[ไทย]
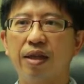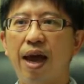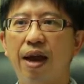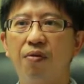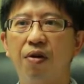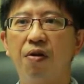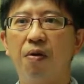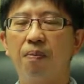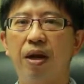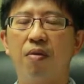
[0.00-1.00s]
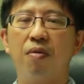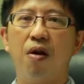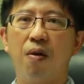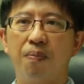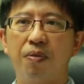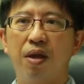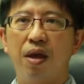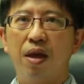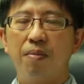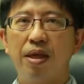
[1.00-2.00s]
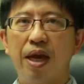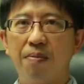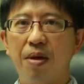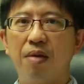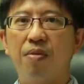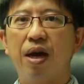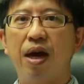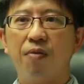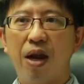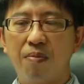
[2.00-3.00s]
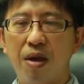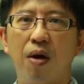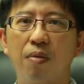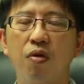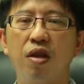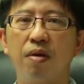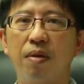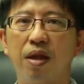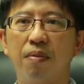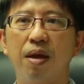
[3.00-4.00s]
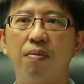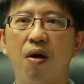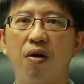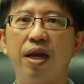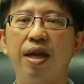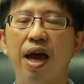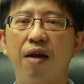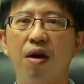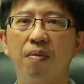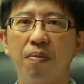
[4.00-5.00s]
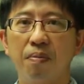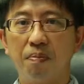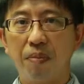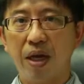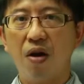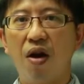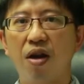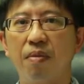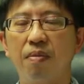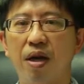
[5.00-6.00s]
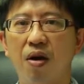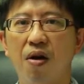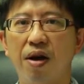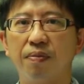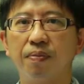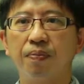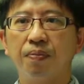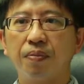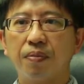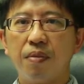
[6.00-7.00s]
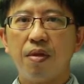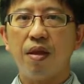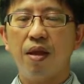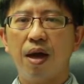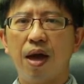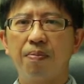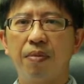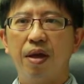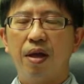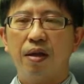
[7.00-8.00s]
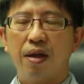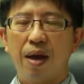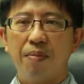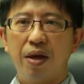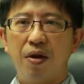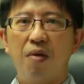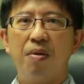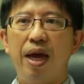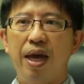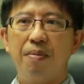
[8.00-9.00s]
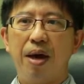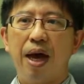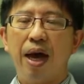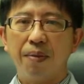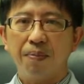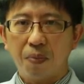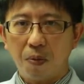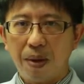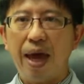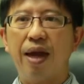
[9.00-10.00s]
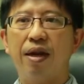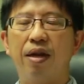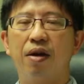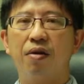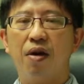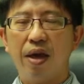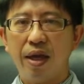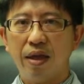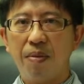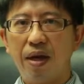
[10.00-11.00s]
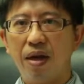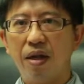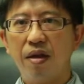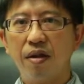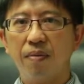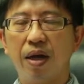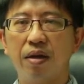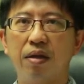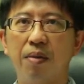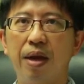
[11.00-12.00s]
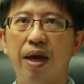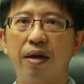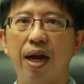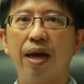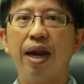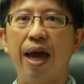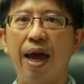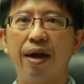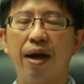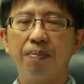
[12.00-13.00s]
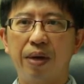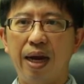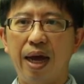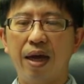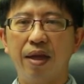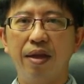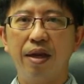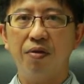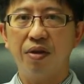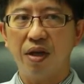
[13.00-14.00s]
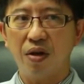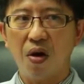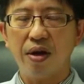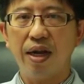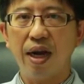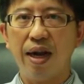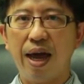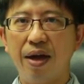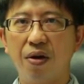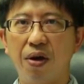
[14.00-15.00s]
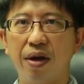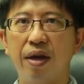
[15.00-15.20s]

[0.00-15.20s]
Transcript: ฐานหัวนมไปรอบๆ ไม่ใช่บีบนะครับ เวลาบีบความรู้สึกมันจะไม่บอกได้ยากว่ามันมีก้อนหรือไม่มีก้อนนะครับ ถ้ามีก้อนเมื่อไหร่ให้มาพบแพทย์ แล้วก็อีกตำแหน่งหนึ่งที่สำคัญคือตำแหน่งรักแร้นะครับ หลาย ๆ ครั้งที่เราเจอก้อนที่รักแร้ก่อน